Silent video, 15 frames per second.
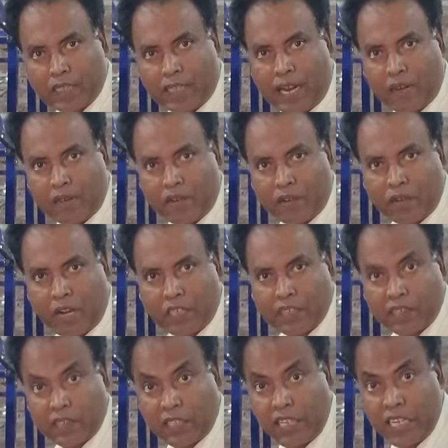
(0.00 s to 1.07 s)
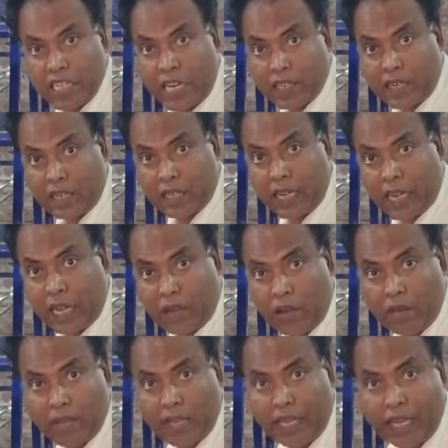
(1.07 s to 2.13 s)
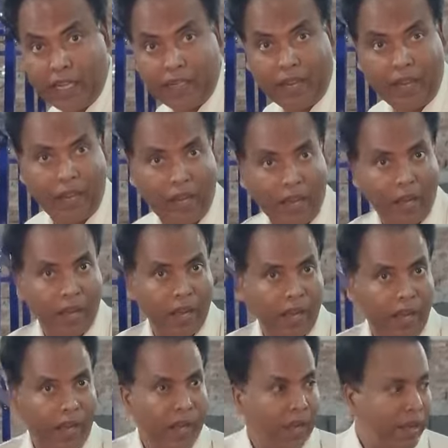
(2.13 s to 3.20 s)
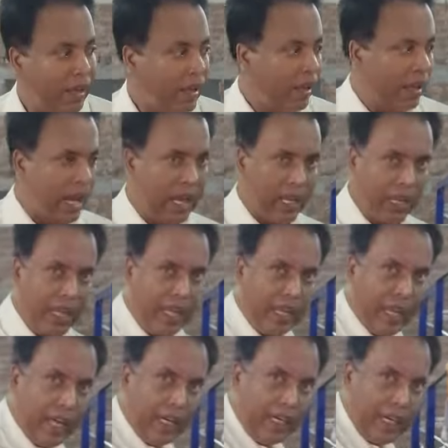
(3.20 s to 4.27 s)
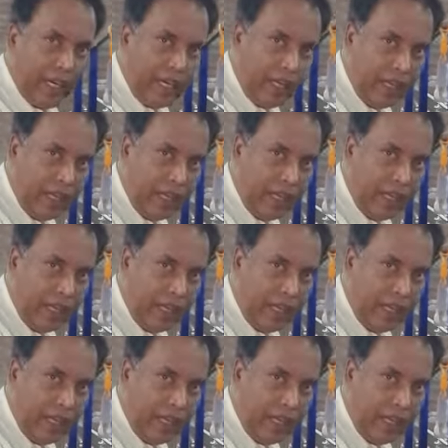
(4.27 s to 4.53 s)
হাজার আর পনেরো হাজার তিরিশ হাজার টাকা কম এই গাড়িটা আর এই গাড়িটা